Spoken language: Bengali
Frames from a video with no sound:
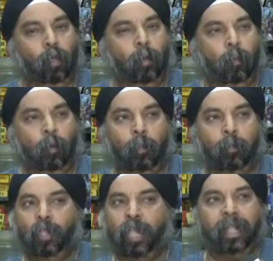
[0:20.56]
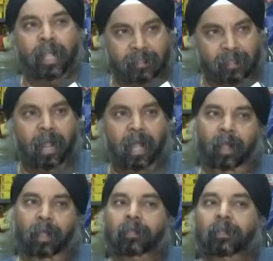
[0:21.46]
তো পুরো বোঝা যাচ্ছে না
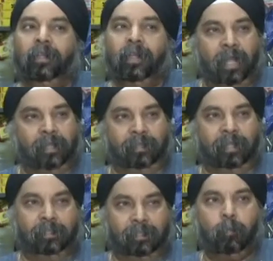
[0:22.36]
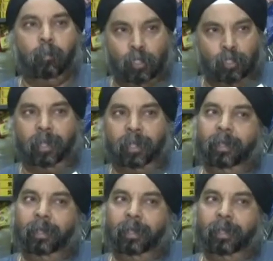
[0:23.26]
আস্তে আস্তে বুঝছি